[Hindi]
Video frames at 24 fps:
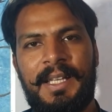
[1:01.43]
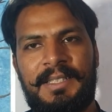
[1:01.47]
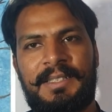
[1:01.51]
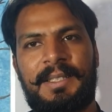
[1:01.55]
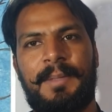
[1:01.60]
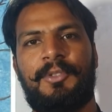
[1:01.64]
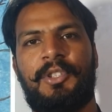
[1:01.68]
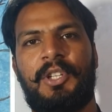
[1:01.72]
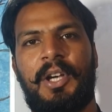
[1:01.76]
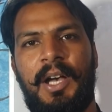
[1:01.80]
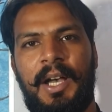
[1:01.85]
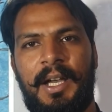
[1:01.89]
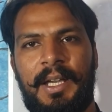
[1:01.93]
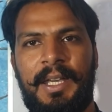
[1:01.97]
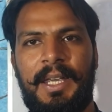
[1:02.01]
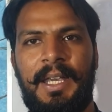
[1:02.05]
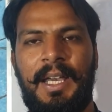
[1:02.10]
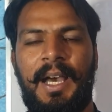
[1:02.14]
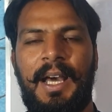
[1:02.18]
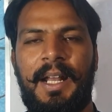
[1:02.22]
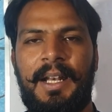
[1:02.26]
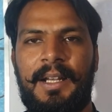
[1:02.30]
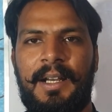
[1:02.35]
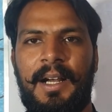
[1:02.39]
समझा
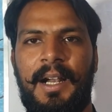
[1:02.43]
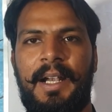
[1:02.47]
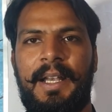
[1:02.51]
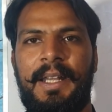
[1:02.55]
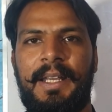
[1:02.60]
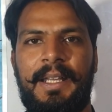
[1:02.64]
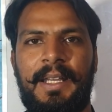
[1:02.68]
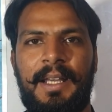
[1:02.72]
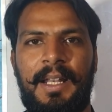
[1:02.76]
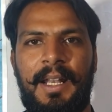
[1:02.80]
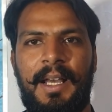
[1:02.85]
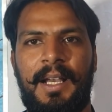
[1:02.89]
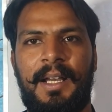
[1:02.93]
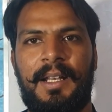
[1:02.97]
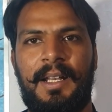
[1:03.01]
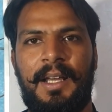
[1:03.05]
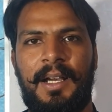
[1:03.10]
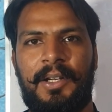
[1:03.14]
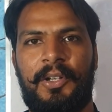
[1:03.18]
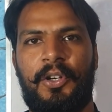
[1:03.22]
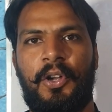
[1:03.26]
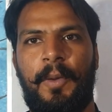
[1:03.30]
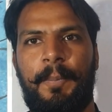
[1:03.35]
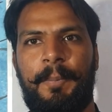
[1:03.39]
के हर गाड़ी की अलग
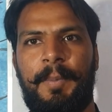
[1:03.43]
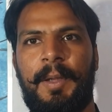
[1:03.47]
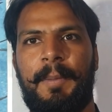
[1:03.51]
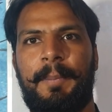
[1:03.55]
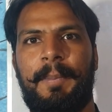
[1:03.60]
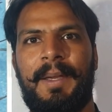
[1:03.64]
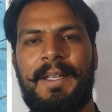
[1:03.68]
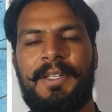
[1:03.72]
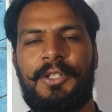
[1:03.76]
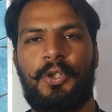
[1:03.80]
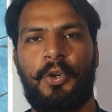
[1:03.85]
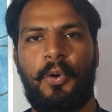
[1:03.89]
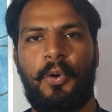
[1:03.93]
अलग टॉपिक पे